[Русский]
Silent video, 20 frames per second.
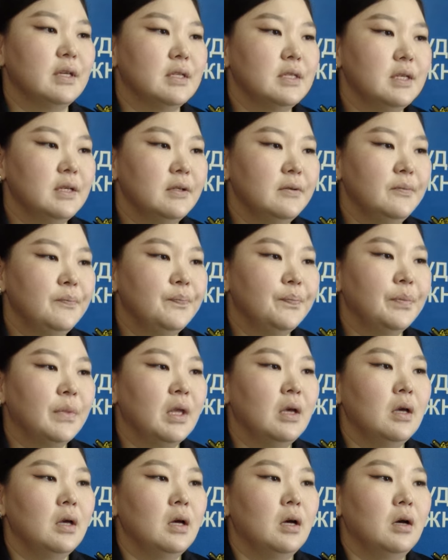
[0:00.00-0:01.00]
отдел
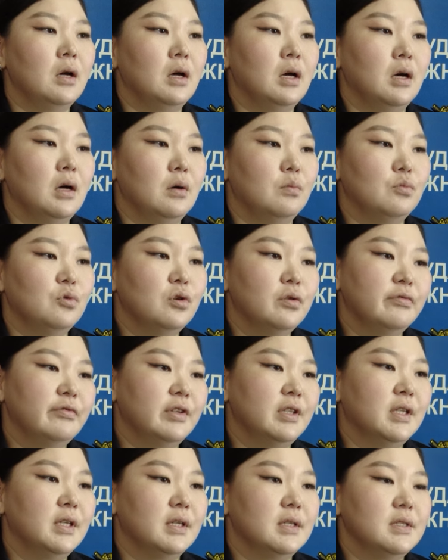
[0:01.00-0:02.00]
а,
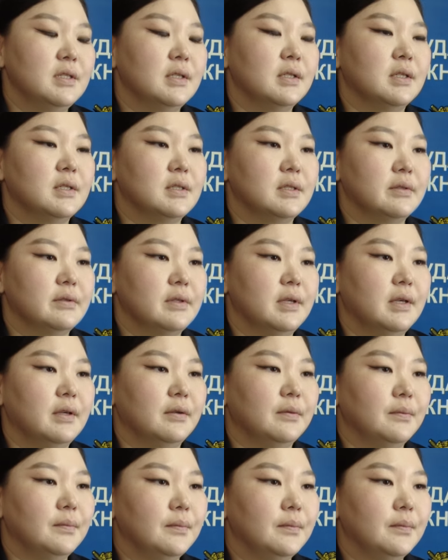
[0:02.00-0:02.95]
МОМВД России Козылский.